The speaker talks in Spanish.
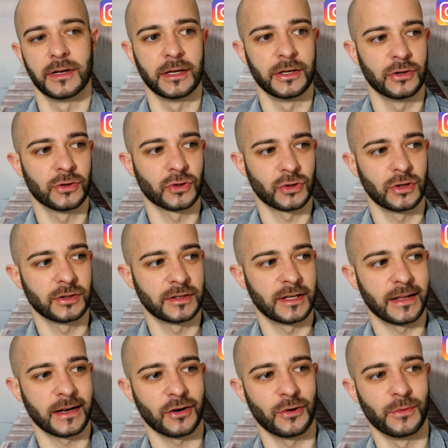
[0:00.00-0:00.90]
Y yo solo
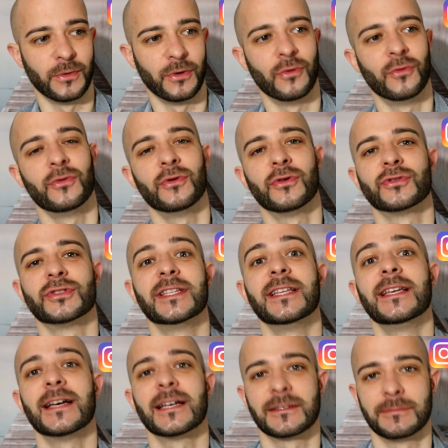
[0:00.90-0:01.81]
tarda como unos
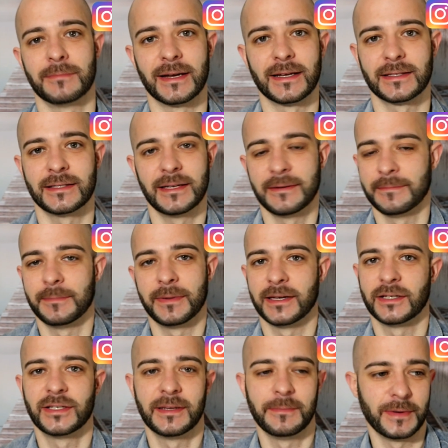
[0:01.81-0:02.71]
días más,
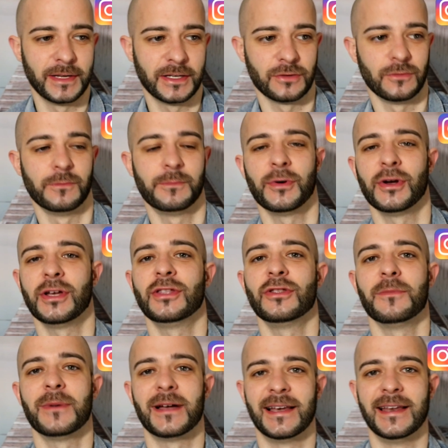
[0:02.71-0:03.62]
siempre, siempre es un
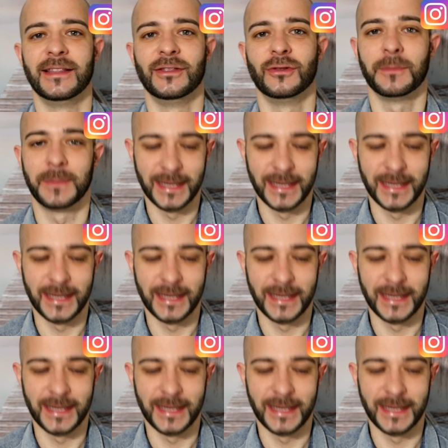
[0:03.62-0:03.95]
poquito más lento.